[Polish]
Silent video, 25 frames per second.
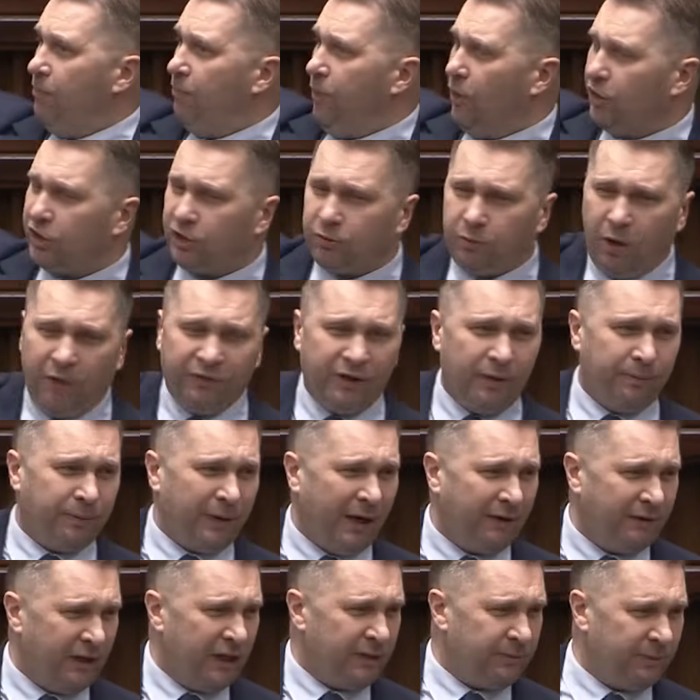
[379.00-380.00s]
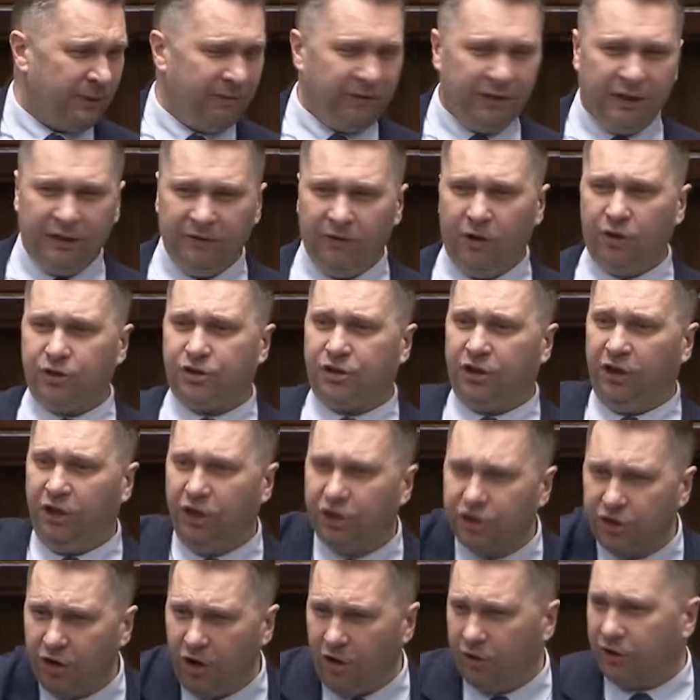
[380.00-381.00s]
Posłowie Prawa i Sprawiedliwości
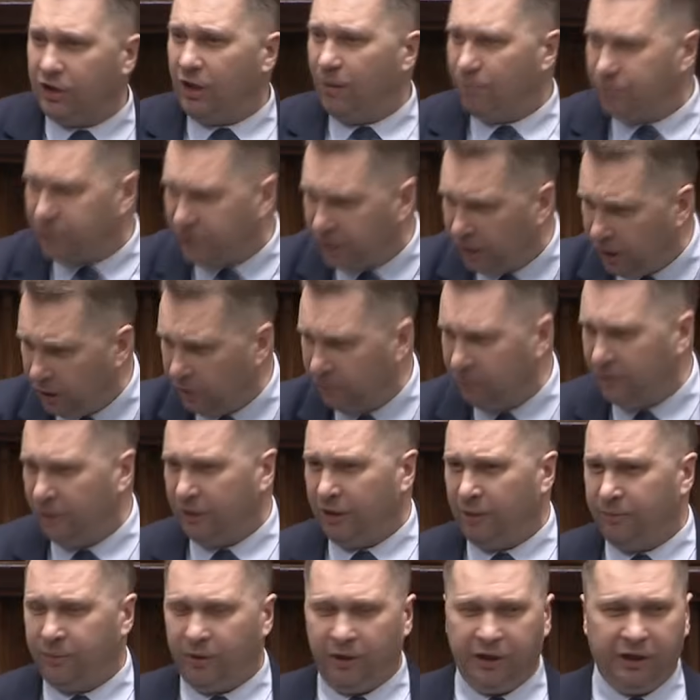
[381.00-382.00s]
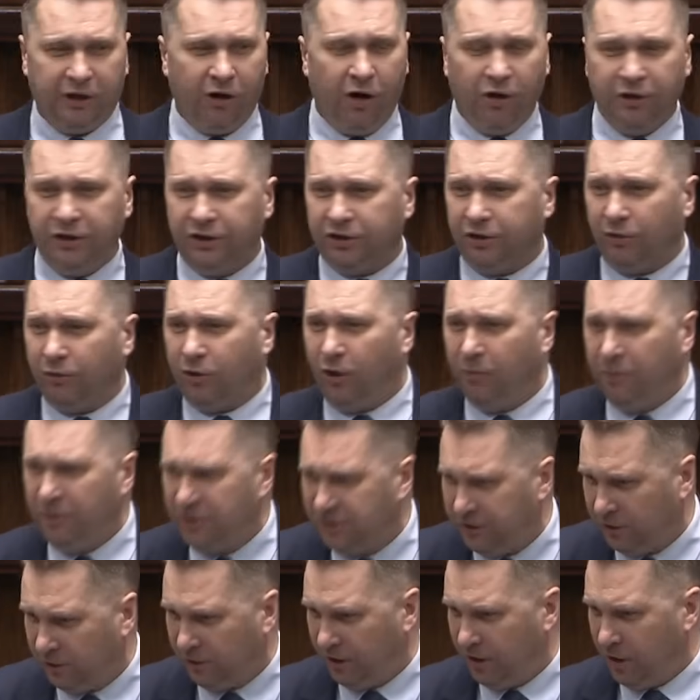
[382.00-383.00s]
i rząd przygotowywał ten projekt. Oni chcą
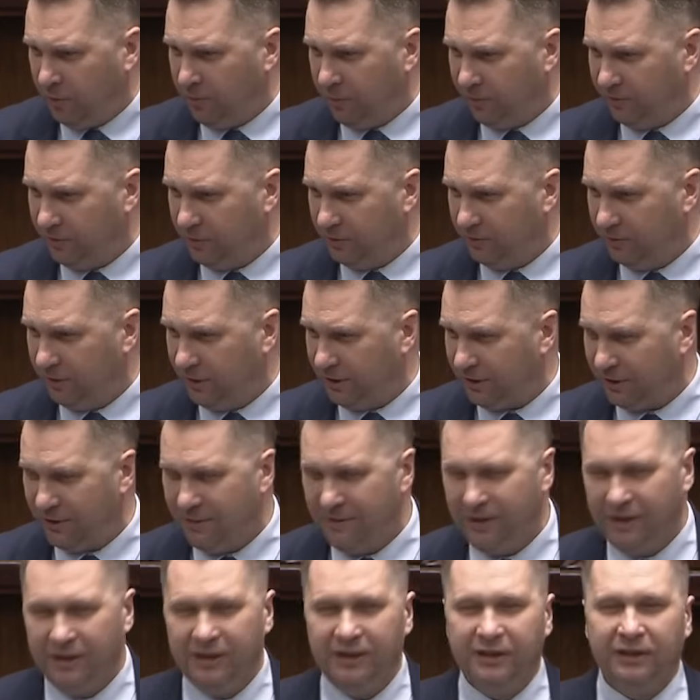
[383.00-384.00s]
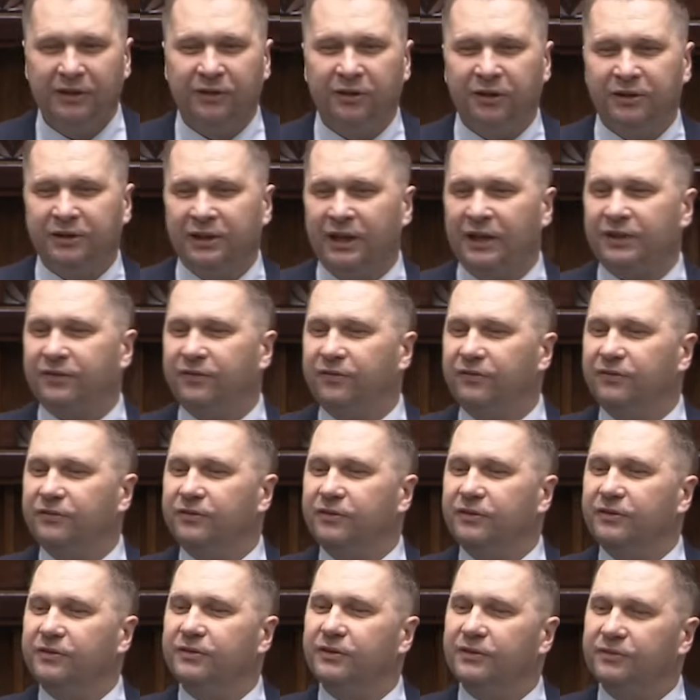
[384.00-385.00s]
komisję do tego powoływać. No i teraz
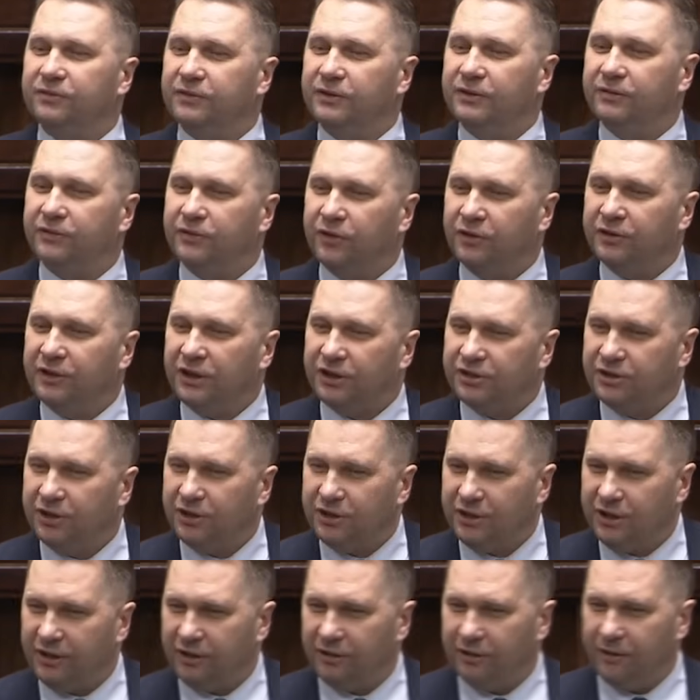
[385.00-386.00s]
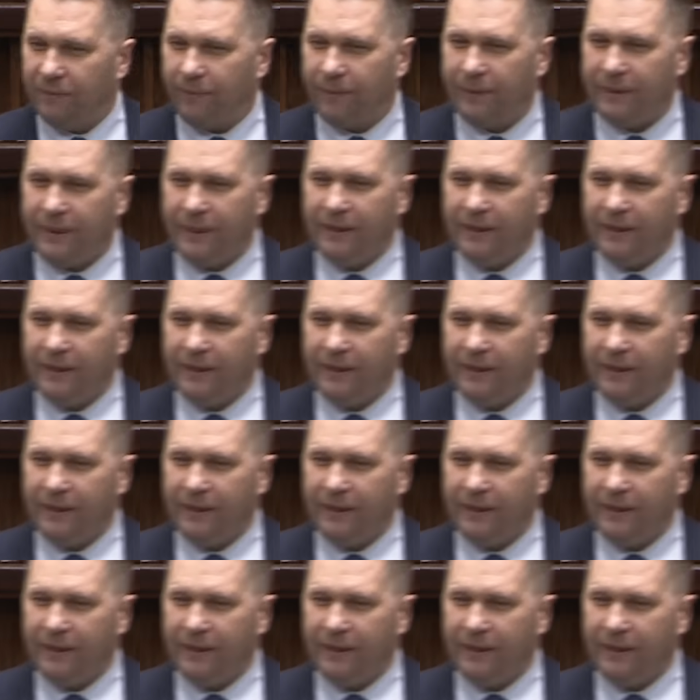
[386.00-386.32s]
w, w, w kontekście czego?